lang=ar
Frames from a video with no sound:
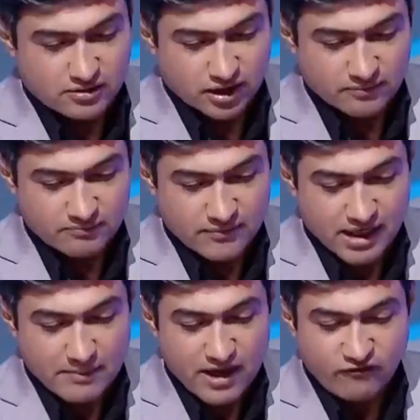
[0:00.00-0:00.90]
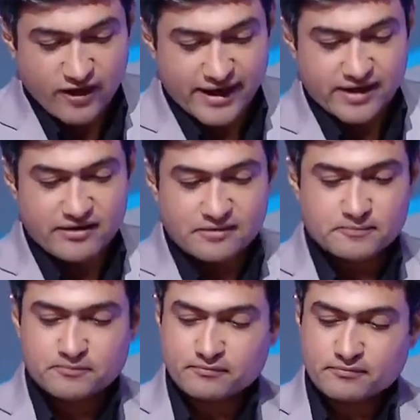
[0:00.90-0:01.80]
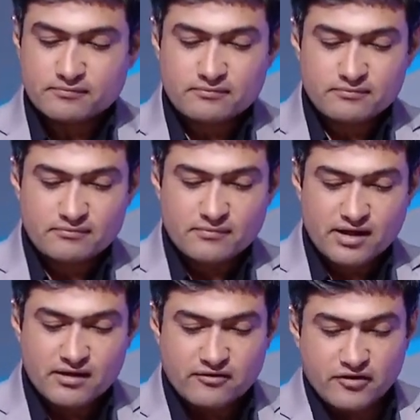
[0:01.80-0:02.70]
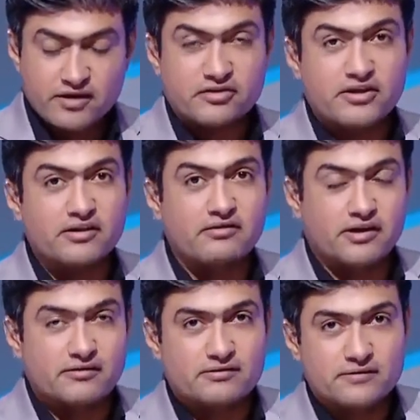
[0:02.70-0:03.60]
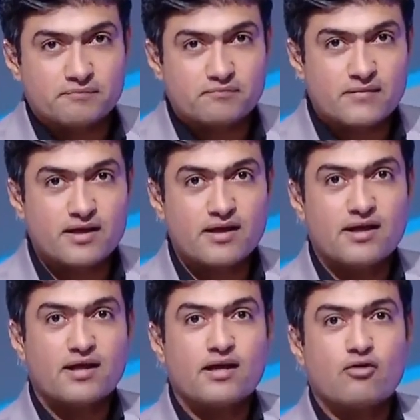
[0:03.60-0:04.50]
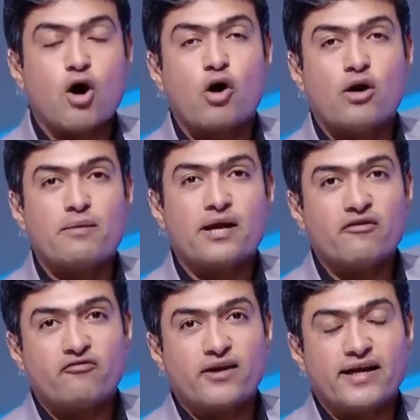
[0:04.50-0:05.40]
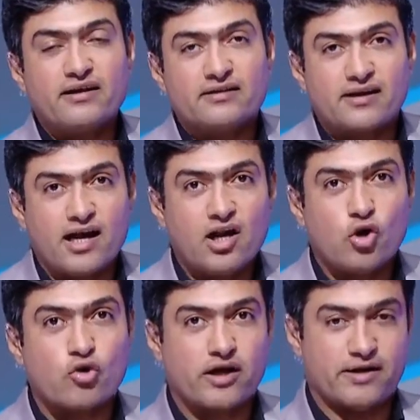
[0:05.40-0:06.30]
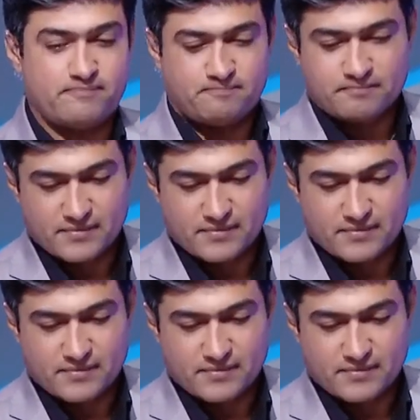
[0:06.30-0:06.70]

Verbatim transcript: طيب الملف الأخير في ترند الترند وهو ملف لجنة الحكام